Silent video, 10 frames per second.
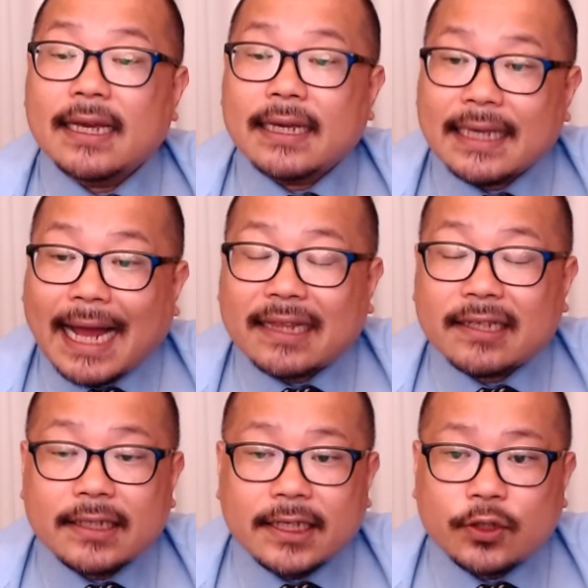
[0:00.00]
이
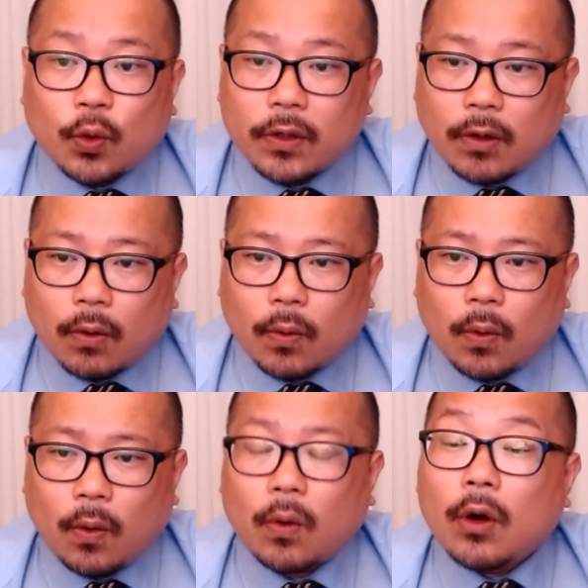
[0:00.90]
같은 기조를
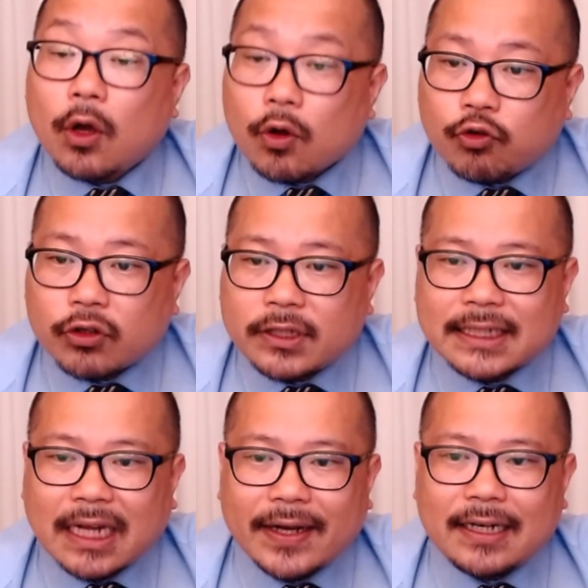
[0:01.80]
꺾고
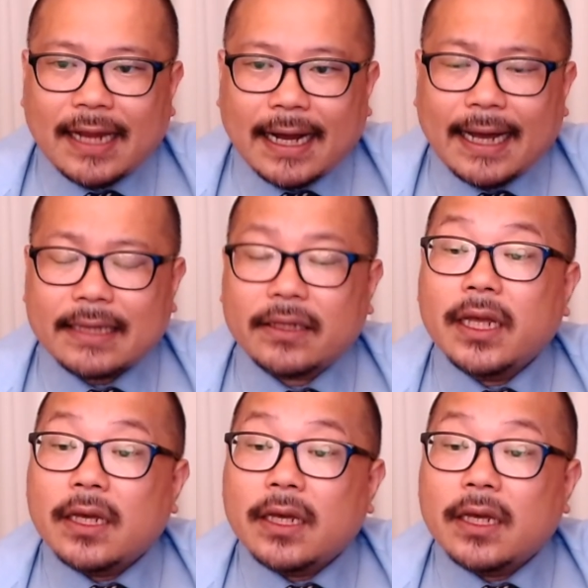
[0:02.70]
국제사회를 향한